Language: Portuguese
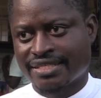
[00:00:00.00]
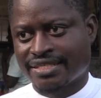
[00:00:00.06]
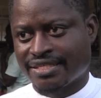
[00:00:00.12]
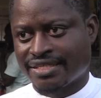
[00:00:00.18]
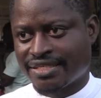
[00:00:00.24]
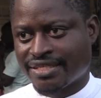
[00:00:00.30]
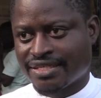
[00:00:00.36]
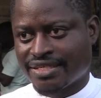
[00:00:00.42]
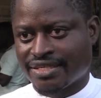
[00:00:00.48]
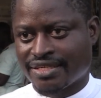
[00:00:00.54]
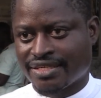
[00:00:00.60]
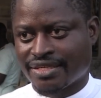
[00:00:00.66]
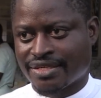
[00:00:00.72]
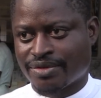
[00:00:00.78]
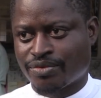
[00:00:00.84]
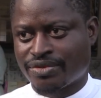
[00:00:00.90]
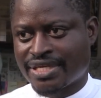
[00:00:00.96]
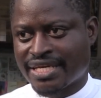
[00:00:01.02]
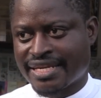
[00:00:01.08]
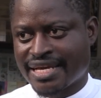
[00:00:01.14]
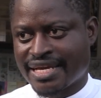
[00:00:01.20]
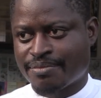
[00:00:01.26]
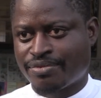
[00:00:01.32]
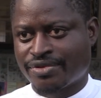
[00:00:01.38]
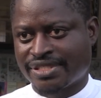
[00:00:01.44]
E o
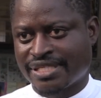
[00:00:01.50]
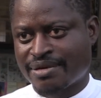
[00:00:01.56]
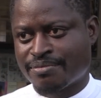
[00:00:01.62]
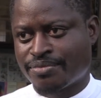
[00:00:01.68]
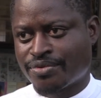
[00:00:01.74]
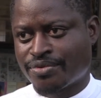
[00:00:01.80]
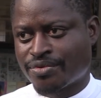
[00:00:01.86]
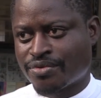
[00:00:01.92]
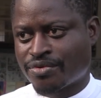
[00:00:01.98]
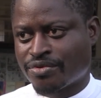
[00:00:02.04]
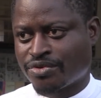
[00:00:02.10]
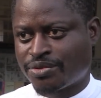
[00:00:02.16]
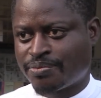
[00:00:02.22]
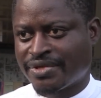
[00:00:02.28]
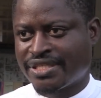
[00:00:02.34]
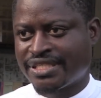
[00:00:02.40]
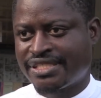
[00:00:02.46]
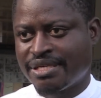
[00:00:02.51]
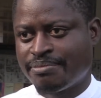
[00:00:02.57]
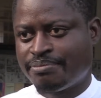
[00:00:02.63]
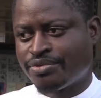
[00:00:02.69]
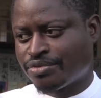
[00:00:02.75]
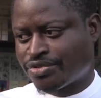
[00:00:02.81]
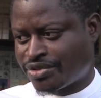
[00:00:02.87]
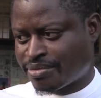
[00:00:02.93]
Tené, por exemplo, os
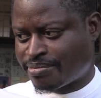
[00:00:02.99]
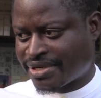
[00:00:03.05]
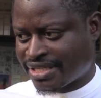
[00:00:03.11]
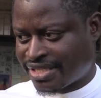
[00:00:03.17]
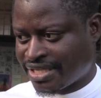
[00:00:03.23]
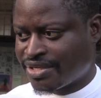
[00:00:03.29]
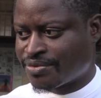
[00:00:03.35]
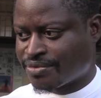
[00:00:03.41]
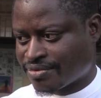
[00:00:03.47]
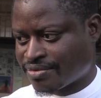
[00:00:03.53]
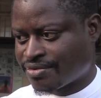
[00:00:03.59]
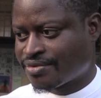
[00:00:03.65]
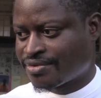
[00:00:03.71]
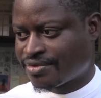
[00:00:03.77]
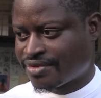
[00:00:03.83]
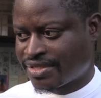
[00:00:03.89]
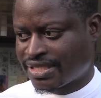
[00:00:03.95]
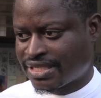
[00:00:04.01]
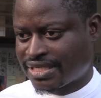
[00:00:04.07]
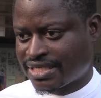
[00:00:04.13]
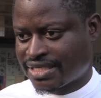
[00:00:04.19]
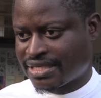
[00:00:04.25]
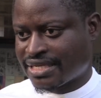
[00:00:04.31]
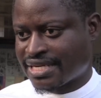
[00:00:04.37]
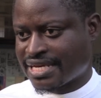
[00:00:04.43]
princípios do partido,
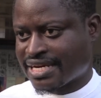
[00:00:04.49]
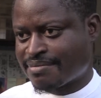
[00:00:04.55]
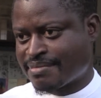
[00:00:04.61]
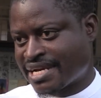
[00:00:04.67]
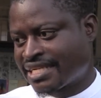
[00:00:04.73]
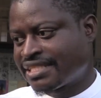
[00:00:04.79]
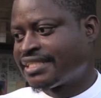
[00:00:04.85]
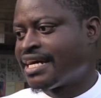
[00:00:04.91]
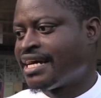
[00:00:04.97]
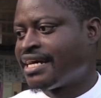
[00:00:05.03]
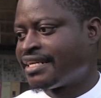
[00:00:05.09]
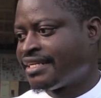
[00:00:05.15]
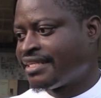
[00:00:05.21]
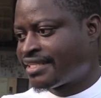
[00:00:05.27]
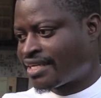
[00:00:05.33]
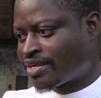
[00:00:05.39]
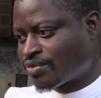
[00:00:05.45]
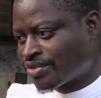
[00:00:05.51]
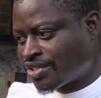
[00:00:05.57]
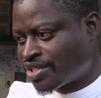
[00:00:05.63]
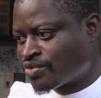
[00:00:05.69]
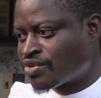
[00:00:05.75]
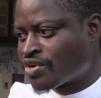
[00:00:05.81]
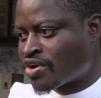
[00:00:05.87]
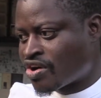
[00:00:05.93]
né, que mais tarde
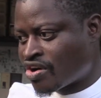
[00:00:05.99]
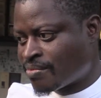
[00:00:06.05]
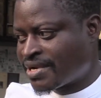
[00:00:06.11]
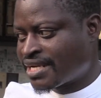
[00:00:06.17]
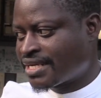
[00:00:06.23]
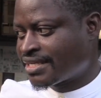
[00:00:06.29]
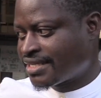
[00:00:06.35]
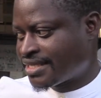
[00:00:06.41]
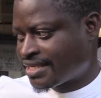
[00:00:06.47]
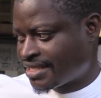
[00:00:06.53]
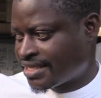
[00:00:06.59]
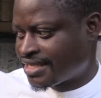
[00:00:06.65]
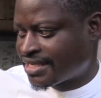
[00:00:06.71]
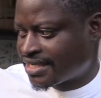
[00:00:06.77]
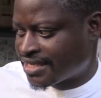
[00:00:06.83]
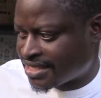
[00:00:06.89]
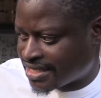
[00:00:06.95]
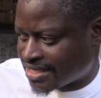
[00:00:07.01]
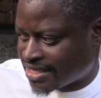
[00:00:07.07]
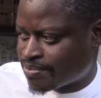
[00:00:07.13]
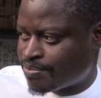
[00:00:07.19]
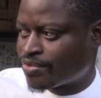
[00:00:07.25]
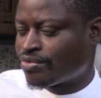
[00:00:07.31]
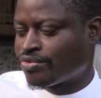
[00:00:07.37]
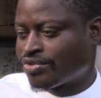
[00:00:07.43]
traduziram na obra, é,
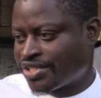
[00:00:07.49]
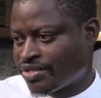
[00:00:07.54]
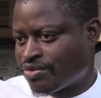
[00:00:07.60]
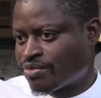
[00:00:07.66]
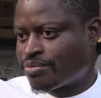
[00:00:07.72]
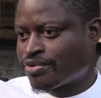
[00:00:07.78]
produziram